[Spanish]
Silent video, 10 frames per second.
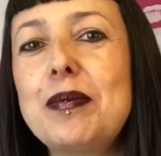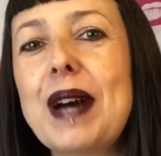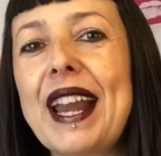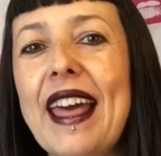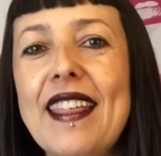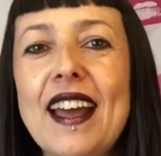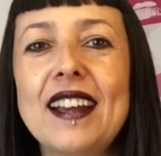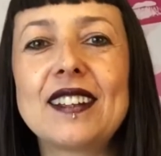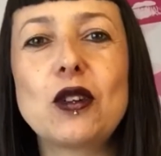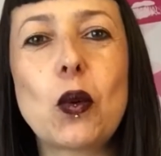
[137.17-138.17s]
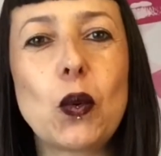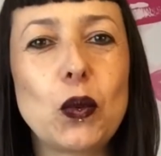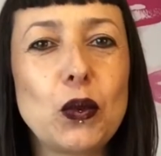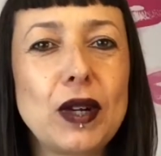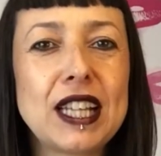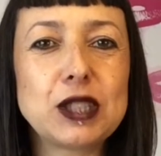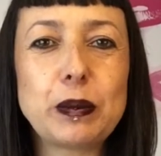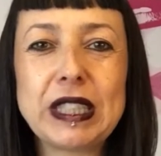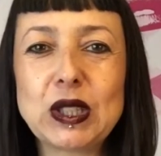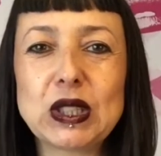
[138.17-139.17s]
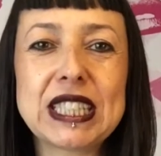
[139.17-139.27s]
para dar un aspecto